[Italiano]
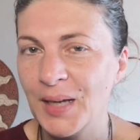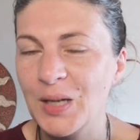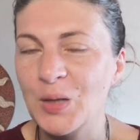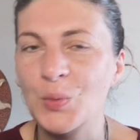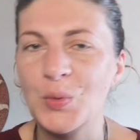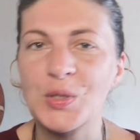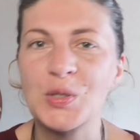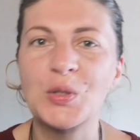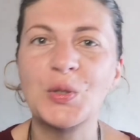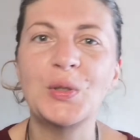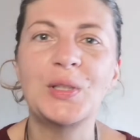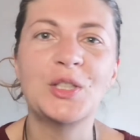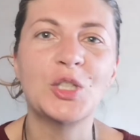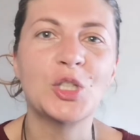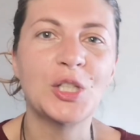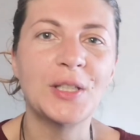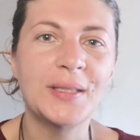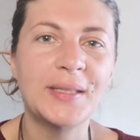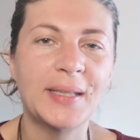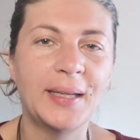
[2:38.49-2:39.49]
E questo gli
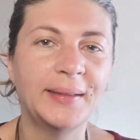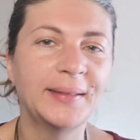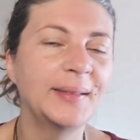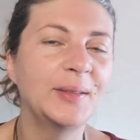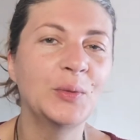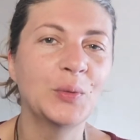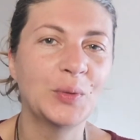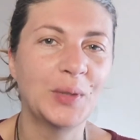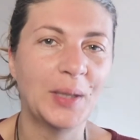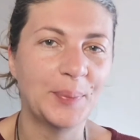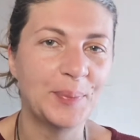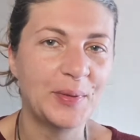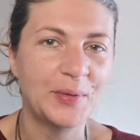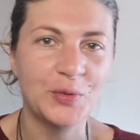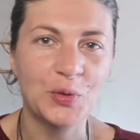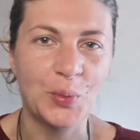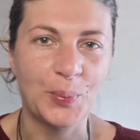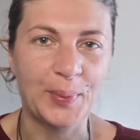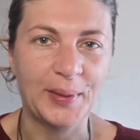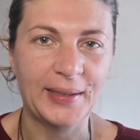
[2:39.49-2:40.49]
scienziati non
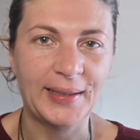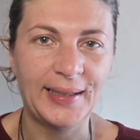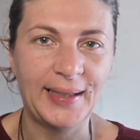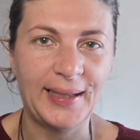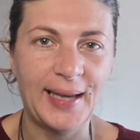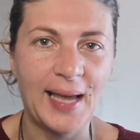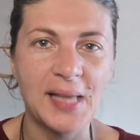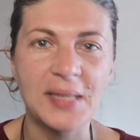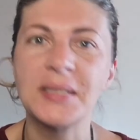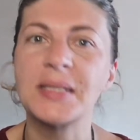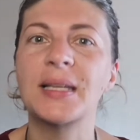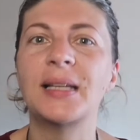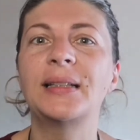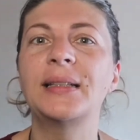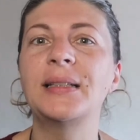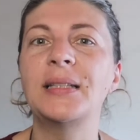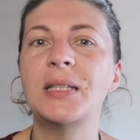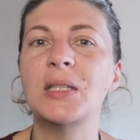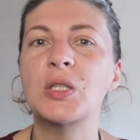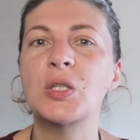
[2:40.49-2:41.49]
capivano perché, anzi
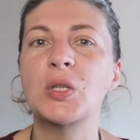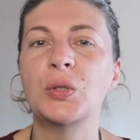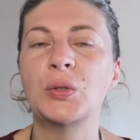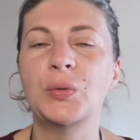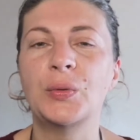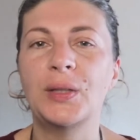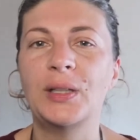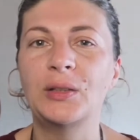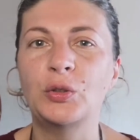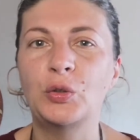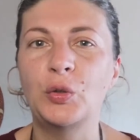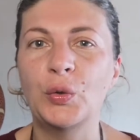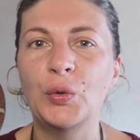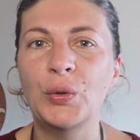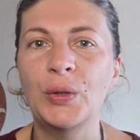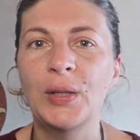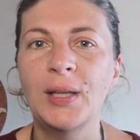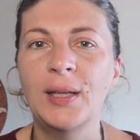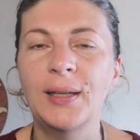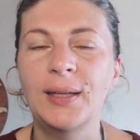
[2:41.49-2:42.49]
all'inizio hanno
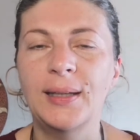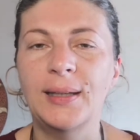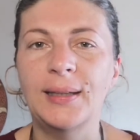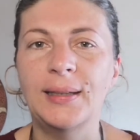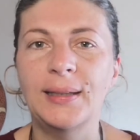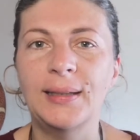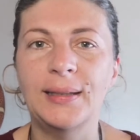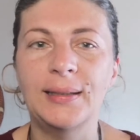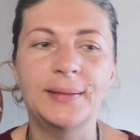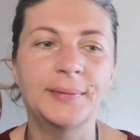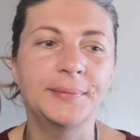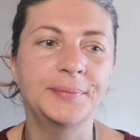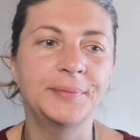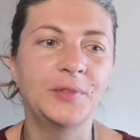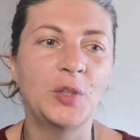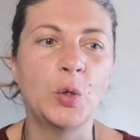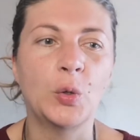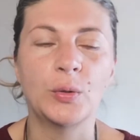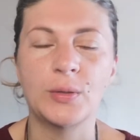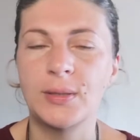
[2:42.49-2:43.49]
detto eh,
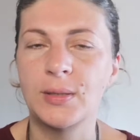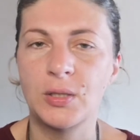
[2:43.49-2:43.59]
no,